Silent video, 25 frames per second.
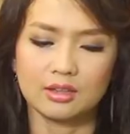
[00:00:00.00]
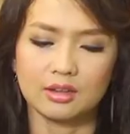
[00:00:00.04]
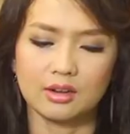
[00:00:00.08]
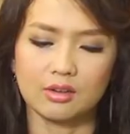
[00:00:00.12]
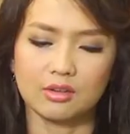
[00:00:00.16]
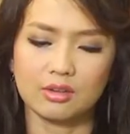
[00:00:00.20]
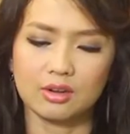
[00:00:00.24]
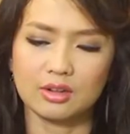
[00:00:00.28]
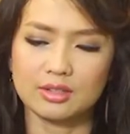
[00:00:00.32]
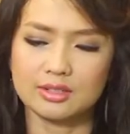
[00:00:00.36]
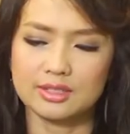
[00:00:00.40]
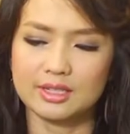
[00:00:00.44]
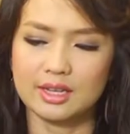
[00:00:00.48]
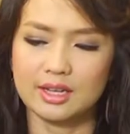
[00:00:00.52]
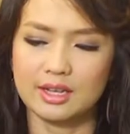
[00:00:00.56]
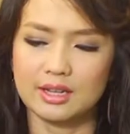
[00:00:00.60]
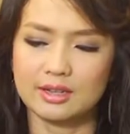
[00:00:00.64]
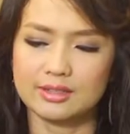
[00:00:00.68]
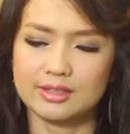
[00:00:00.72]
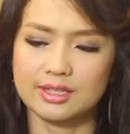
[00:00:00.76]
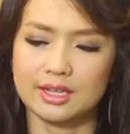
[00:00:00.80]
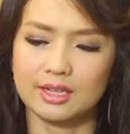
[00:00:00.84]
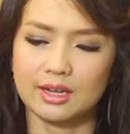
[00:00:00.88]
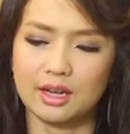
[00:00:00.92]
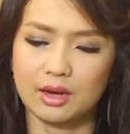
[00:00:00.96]
แล้วก็จะ
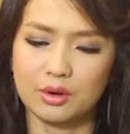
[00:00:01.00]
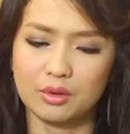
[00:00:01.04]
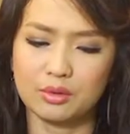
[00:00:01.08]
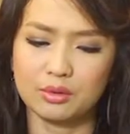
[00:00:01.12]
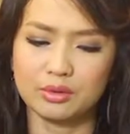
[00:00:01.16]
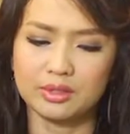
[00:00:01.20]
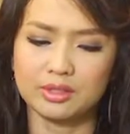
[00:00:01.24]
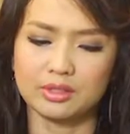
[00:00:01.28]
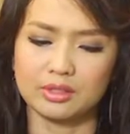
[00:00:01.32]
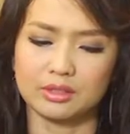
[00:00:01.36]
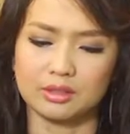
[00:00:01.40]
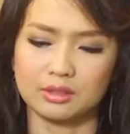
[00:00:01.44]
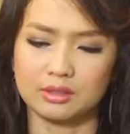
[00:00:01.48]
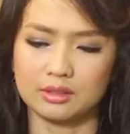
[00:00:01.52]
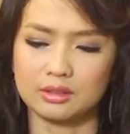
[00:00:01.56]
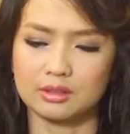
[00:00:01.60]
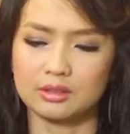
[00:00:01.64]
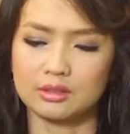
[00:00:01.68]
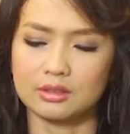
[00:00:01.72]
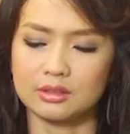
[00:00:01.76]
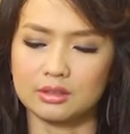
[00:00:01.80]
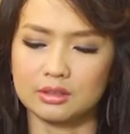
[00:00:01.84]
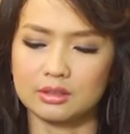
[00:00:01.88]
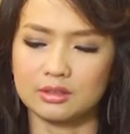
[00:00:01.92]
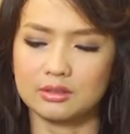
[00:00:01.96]
จะเล่าถึง
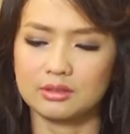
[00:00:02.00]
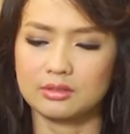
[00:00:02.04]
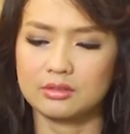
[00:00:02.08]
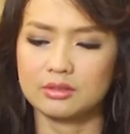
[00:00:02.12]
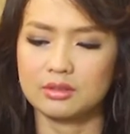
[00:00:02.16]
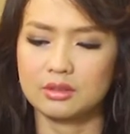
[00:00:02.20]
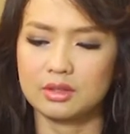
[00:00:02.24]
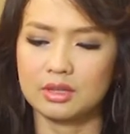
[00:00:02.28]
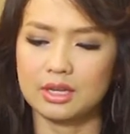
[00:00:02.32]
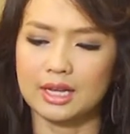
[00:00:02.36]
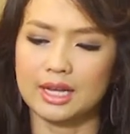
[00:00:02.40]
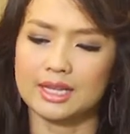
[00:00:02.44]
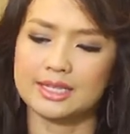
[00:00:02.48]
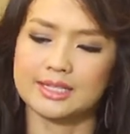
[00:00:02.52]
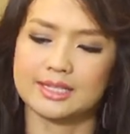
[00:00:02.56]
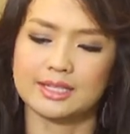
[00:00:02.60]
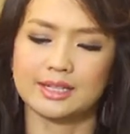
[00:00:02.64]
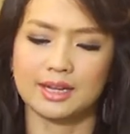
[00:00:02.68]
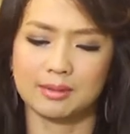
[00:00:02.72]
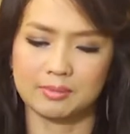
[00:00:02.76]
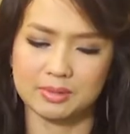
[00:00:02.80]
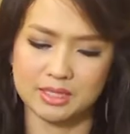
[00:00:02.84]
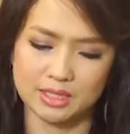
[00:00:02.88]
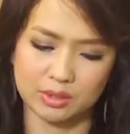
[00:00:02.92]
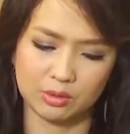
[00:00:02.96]
การส
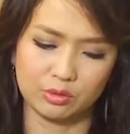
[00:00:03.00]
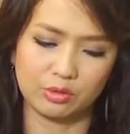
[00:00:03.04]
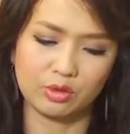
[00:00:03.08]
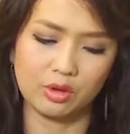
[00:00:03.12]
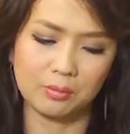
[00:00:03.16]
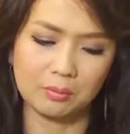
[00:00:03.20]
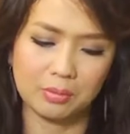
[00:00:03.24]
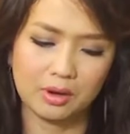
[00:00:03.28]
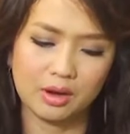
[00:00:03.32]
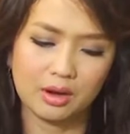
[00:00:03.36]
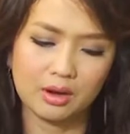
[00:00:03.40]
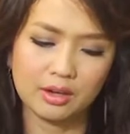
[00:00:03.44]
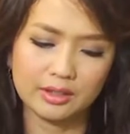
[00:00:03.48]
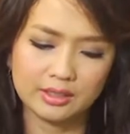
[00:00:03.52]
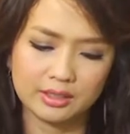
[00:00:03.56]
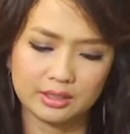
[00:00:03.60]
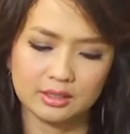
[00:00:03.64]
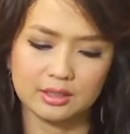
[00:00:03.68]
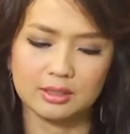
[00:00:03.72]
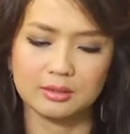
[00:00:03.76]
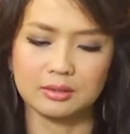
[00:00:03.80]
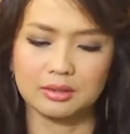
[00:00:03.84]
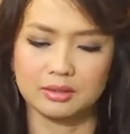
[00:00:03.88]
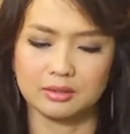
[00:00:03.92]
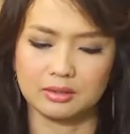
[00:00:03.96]
นับสนุนของพ่อเธ
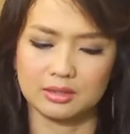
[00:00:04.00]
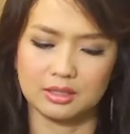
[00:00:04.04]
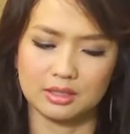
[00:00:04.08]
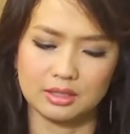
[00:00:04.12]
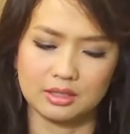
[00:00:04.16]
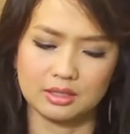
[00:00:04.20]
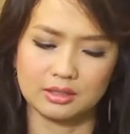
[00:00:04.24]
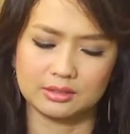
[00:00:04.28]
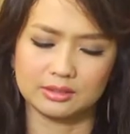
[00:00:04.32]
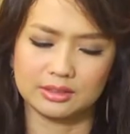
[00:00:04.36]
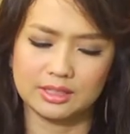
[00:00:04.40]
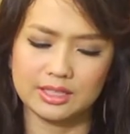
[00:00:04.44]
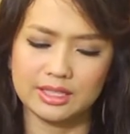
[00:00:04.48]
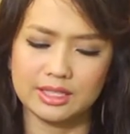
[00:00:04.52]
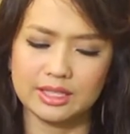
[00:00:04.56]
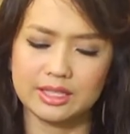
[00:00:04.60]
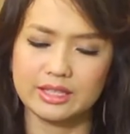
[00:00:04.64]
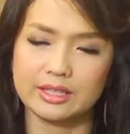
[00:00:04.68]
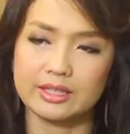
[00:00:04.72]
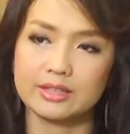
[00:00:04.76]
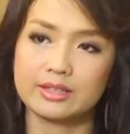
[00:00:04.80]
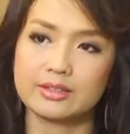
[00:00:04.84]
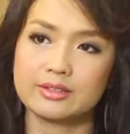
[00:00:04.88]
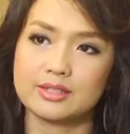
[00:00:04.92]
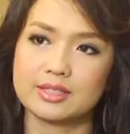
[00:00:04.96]
อเอ่อที่
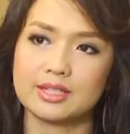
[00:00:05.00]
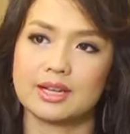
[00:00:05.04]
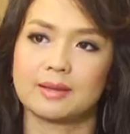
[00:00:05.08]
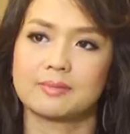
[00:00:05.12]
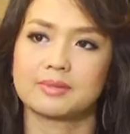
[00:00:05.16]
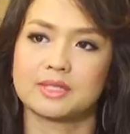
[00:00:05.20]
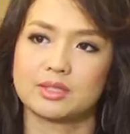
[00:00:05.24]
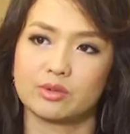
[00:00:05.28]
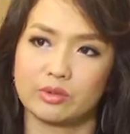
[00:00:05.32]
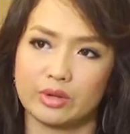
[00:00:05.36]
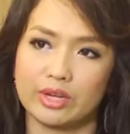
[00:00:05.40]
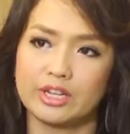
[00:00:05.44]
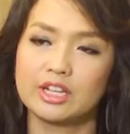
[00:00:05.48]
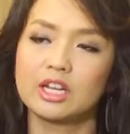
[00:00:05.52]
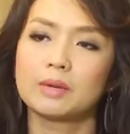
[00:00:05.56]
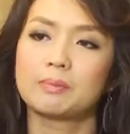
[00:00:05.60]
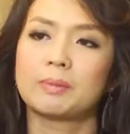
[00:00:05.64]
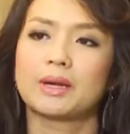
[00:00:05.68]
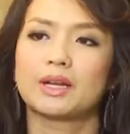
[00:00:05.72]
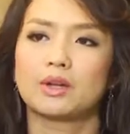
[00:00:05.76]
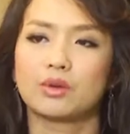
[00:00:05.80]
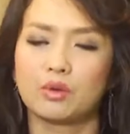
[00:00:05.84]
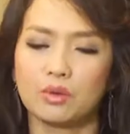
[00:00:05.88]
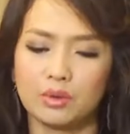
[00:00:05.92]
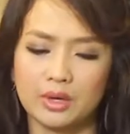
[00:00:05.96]
สนับสนุนให้เธอ
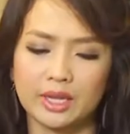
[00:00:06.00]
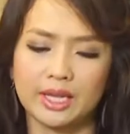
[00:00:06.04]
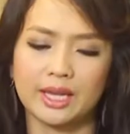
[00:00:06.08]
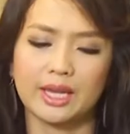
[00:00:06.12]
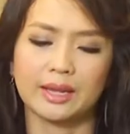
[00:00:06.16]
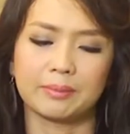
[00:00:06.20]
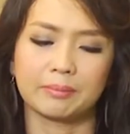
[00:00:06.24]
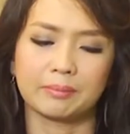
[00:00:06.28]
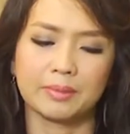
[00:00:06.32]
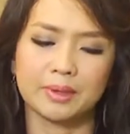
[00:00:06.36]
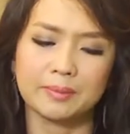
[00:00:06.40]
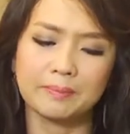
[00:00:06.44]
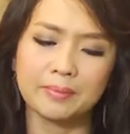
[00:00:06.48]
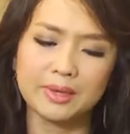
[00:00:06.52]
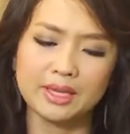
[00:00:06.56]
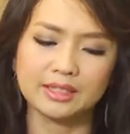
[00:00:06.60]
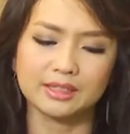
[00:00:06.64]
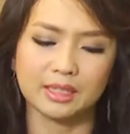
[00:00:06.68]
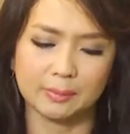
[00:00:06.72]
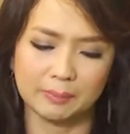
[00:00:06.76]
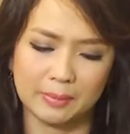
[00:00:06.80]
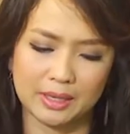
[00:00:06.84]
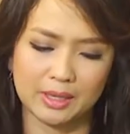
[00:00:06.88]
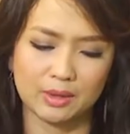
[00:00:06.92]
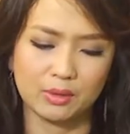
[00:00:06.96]
ไปโรงเรียนไม่เพียง
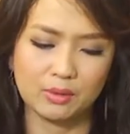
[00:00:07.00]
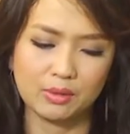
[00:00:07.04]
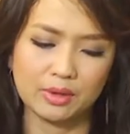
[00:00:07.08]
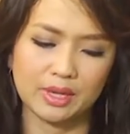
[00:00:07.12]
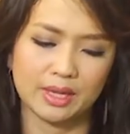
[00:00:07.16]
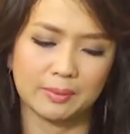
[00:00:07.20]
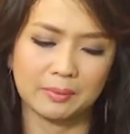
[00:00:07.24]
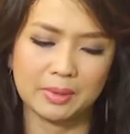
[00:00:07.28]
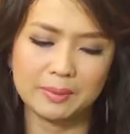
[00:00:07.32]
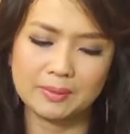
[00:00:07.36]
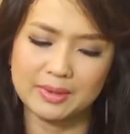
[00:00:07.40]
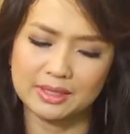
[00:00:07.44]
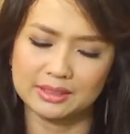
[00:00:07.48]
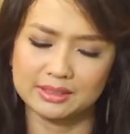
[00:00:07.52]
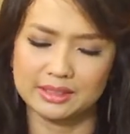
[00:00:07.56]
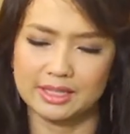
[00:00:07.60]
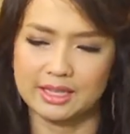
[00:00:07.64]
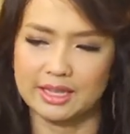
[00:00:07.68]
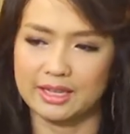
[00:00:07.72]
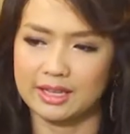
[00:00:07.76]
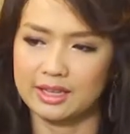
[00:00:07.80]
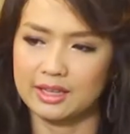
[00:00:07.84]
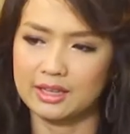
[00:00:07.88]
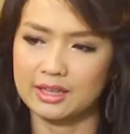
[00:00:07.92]
แต่ไปโรงเรียนไม่เพียงแต่